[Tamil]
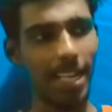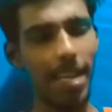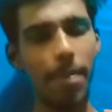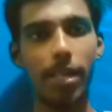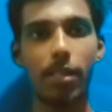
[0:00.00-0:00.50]

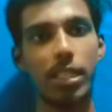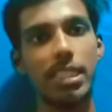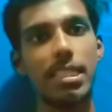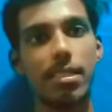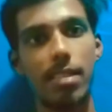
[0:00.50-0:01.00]
நிறையா பேர்
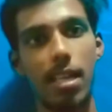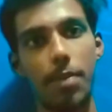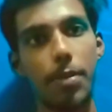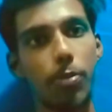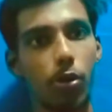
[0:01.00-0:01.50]

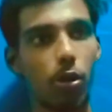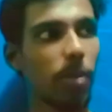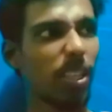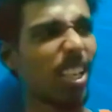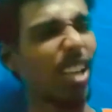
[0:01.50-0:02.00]
ட்ரெஸ்ஸஸ்லாம் எப்படி
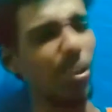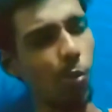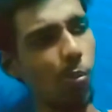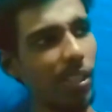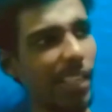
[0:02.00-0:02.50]
போடுறோம்னு பார்த்தீங்கன்னா
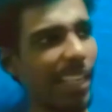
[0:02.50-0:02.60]
ரொம்ப